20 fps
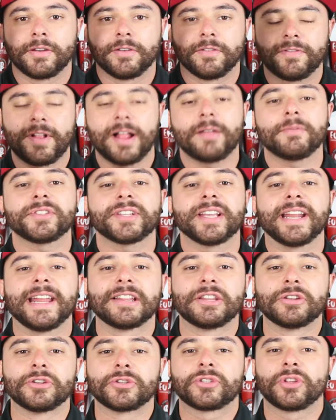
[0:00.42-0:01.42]
Fala, meus
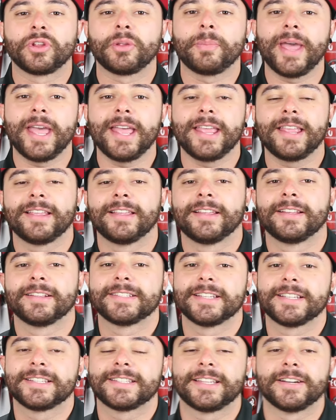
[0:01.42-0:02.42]
queridos, tudo bem?
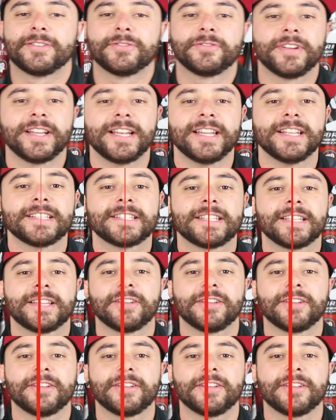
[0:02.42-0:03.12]
Vocês estão felizes que